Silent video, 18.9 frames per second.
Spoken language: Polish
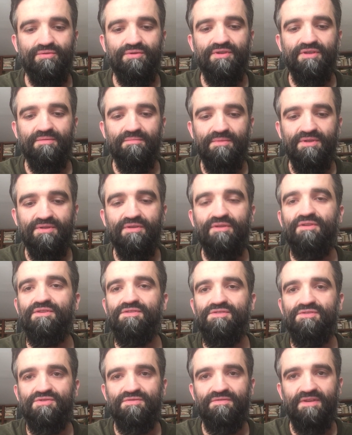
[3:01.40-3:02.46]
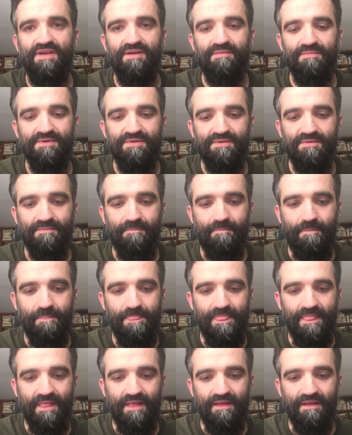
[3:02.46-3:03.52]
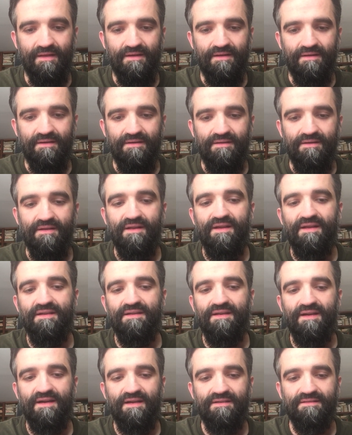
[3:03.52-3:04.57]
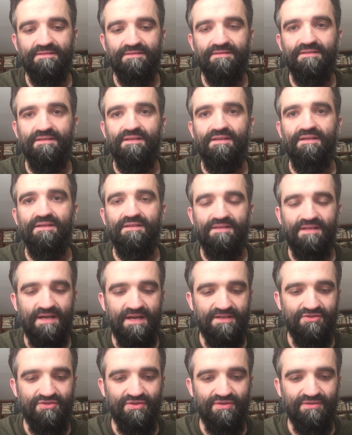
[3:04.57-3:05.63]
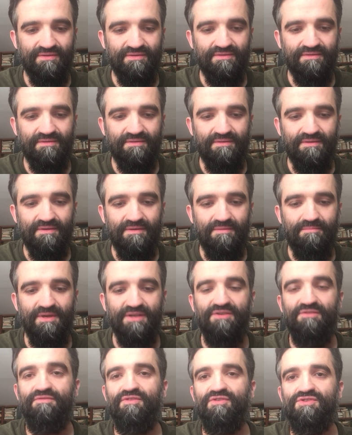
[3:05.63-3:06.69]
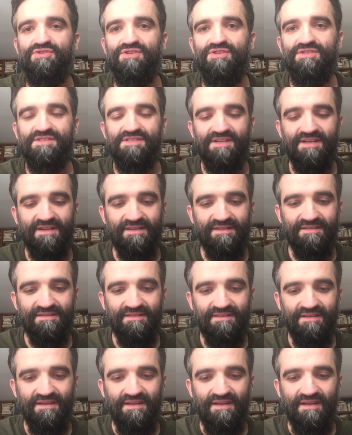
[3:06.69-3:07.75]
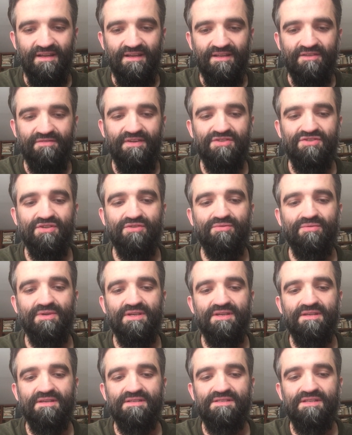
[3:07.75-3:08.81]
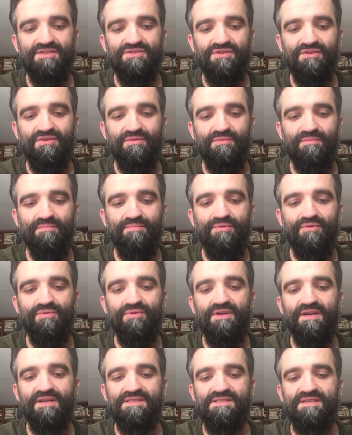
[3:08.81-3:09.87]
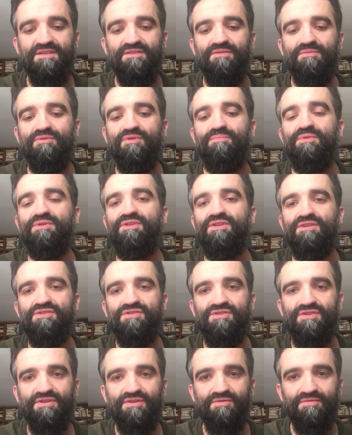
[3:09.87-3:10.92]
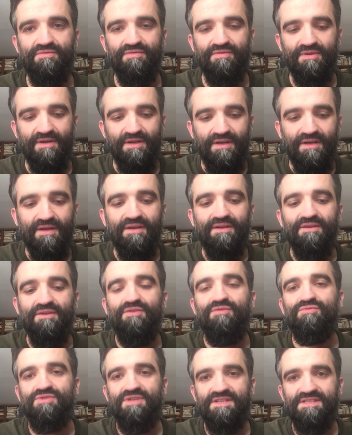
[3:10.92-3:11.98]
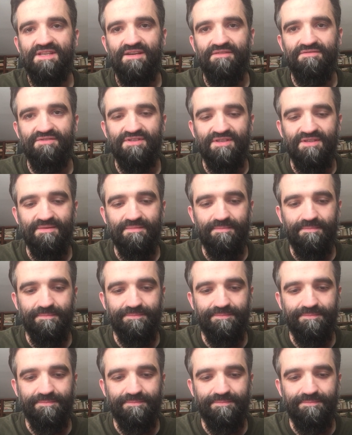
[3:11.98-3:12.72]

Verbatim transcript: których my tylko coś wiemy. Irenka, Tadzio, pani Wodzińska, twarze, które z naszego biurka zejdą do podręczników i już na zawsze.